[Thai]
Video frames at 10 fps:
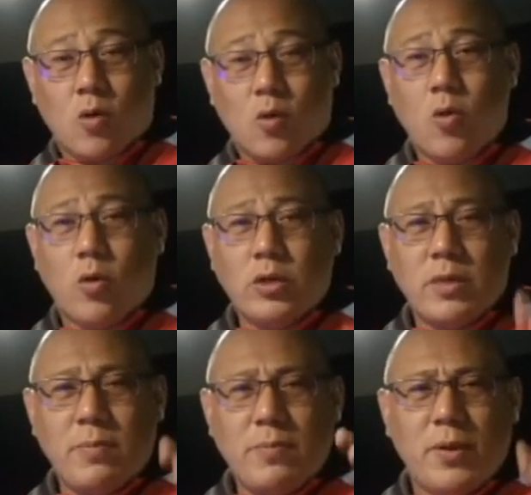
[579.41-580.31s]
ของคน
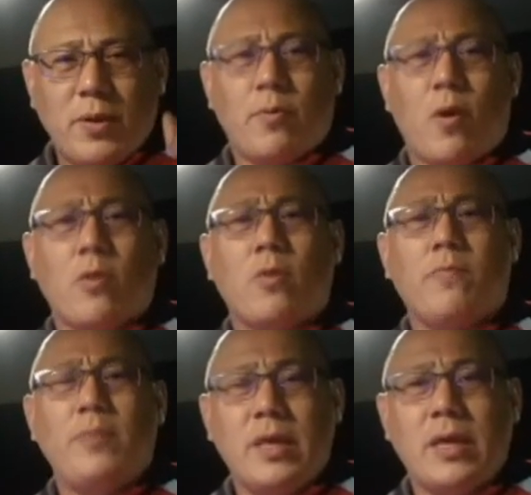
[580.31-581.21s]
ที่เป็นเพื่อนพ้องน้อง
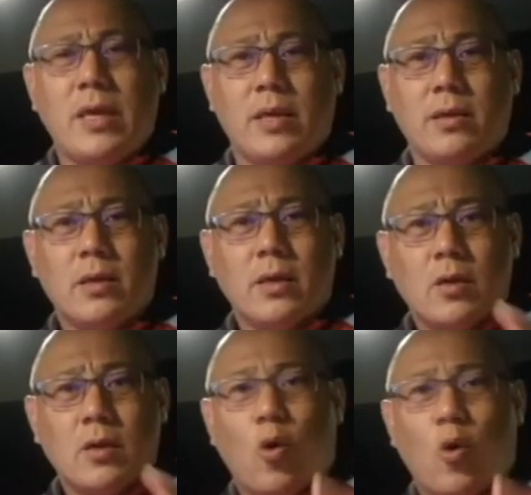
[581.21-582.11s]
พี่
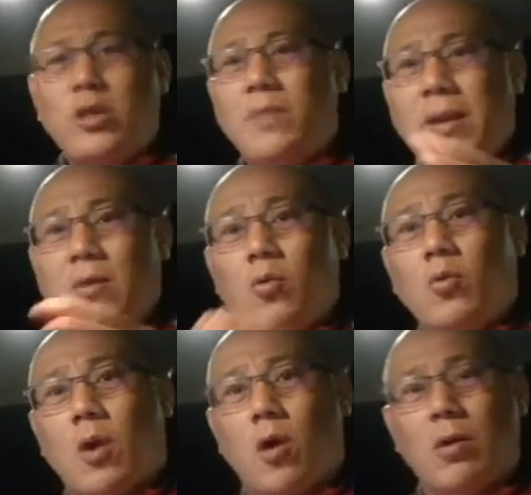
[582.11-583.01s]
คนที่เป็นลูก
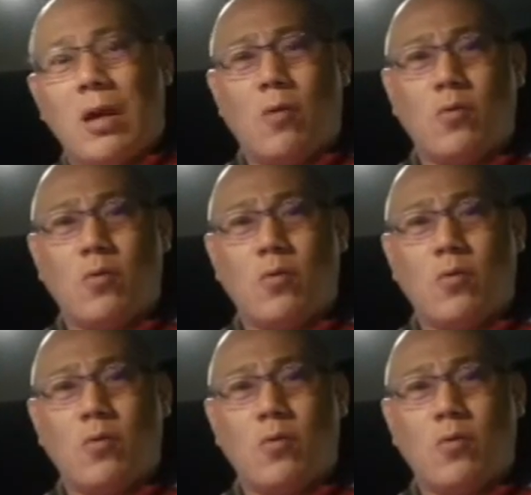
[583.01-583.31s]
น้องเรา